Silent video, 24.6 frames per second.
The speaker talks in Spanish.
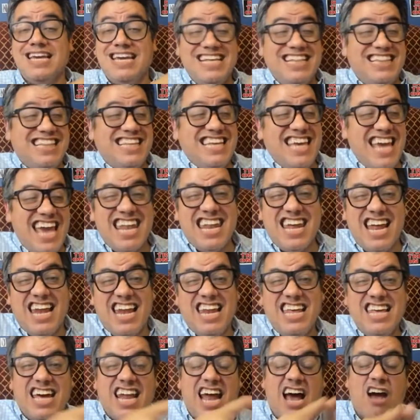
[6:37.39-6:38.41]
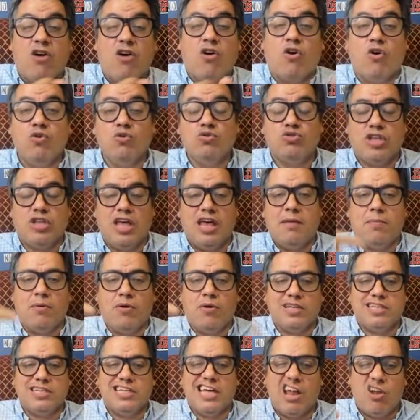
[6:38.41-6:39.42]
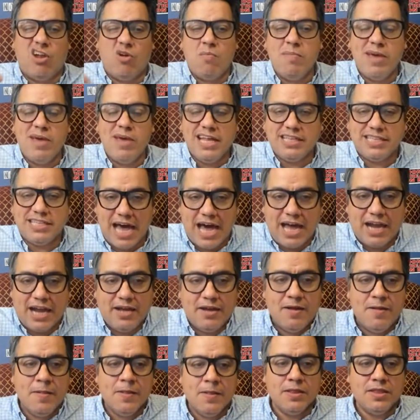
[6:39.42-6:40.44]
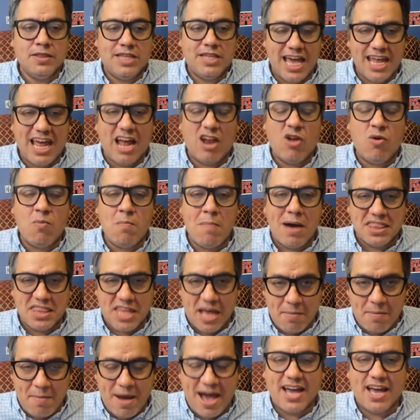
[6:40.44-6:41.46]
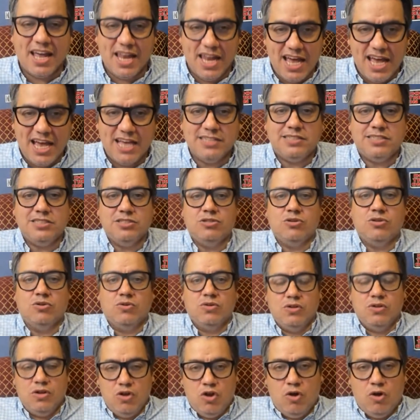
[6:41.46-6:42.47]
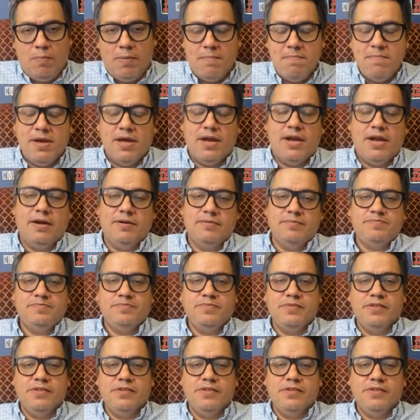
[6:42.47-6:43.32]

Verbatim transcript: Y tiene el liderazgo con ustedes porque tiene a los militares, tiene a los mandamás en el ejército. López Miera.